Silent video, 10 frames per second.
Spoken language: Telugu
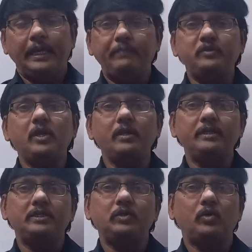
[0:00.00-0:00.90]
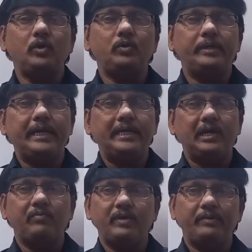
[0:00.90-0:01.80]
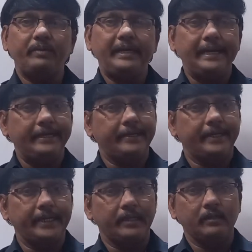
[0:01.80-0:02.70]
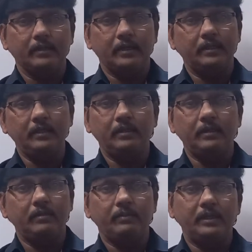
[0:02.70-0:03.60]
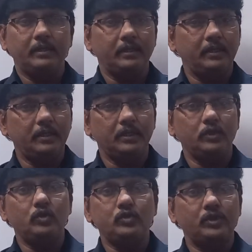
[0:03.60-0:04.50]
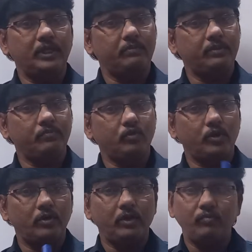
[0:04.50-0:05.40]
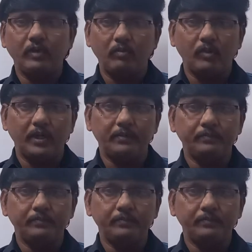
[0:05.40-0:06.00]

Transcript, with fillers: ఎప్సిలాన్ ఈజ్ ఈక్వల్ టు డెల్టా ఫైవ్ బై డెల్టా టీ అది మనకి ఇండ్యూస్డ్ ఈఎంఎఫ్కి ఉన్నటువంటి ఫార్ములా